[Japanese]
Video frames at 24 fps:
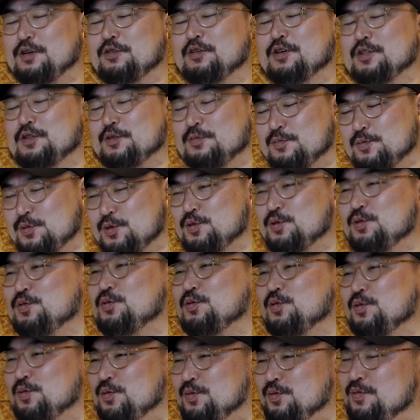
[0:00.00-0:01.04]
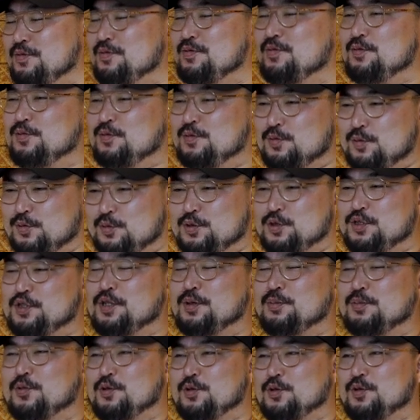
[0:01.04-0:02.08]
ねこれはでもちょっとどうし
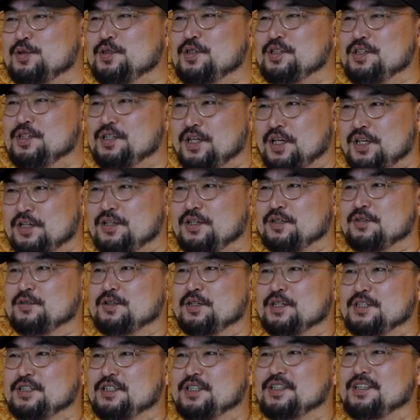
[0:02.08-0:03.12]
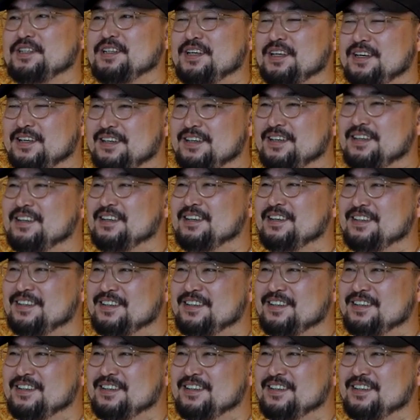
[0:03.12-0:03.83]
ても入れたくなる